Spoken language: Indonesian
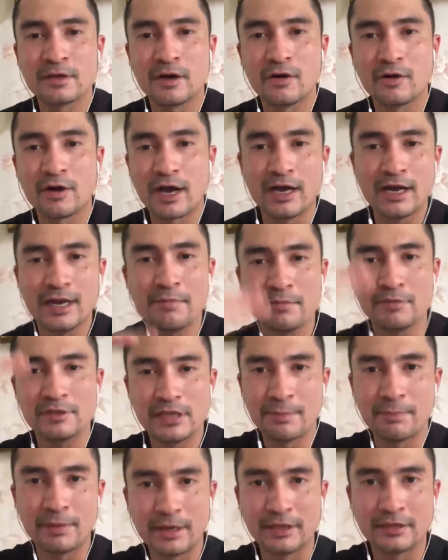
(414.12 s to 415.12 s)
kalau kalian
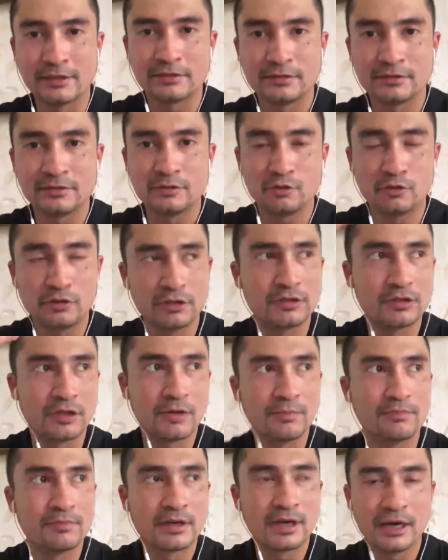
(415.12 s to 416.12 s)
mencapai to the
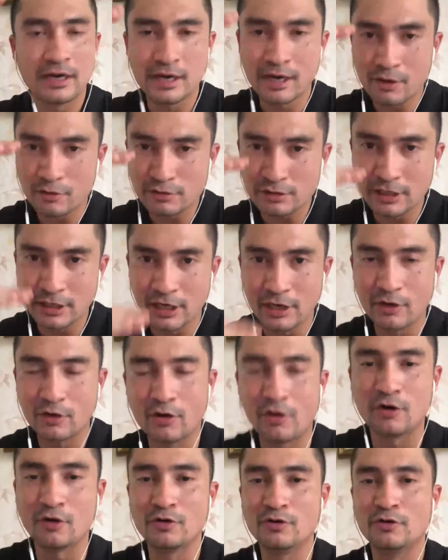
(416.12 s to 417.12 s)
top kalian harus dari
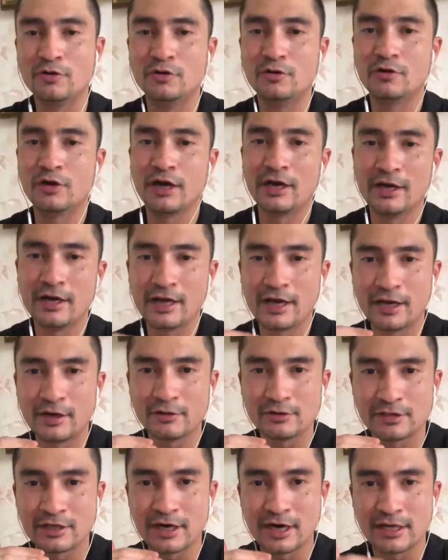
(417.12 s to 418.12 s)
nol dulu kalian
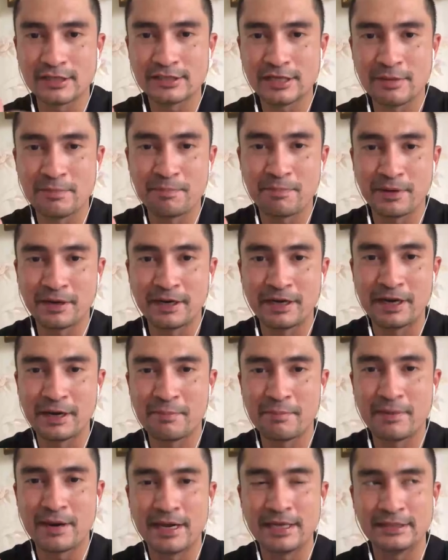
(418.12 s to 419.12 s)
harus ngerasain perih
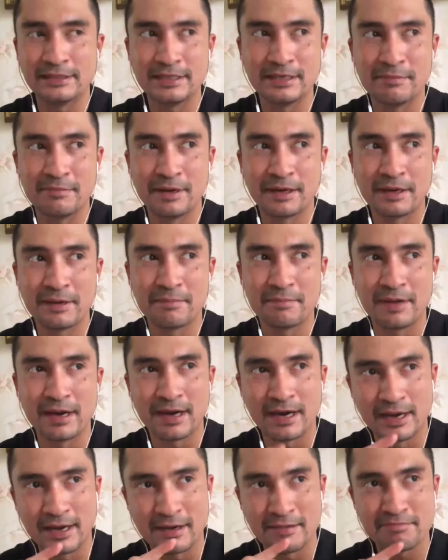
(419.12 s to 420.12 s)
dan pahitnya
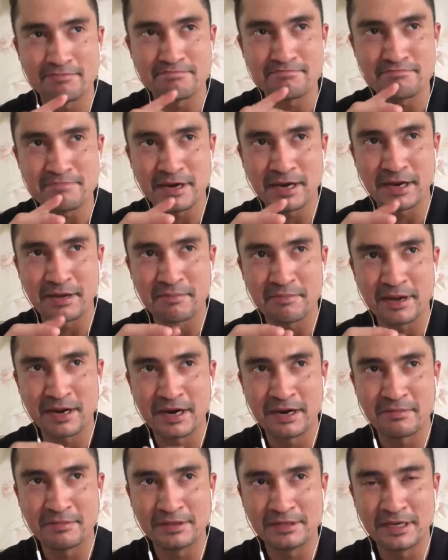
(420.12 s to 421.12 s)
bagaimana
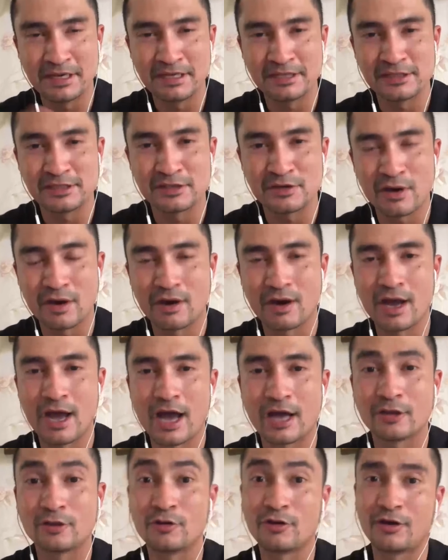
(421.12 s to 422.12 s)
bagaimana menjadi seseorang
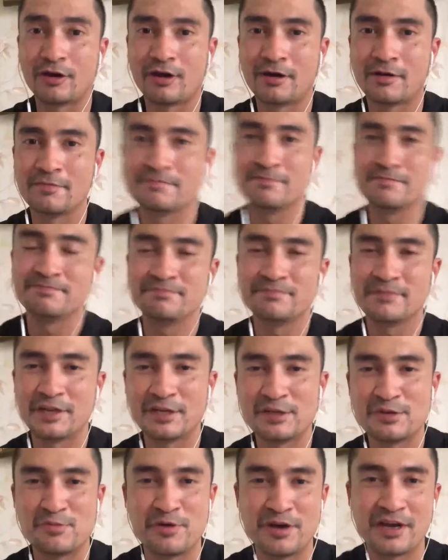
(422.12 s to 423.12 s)
aktor
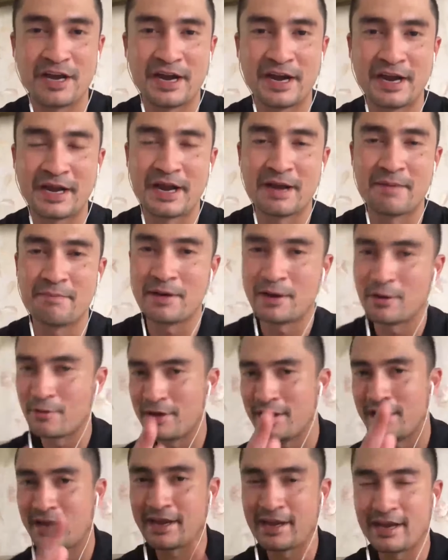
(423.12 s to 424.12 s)
jadi semua yang ada gampang
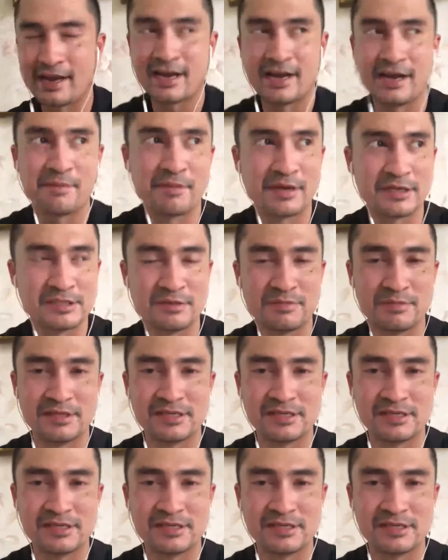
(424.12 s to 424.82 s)
gue yakin kalian pasti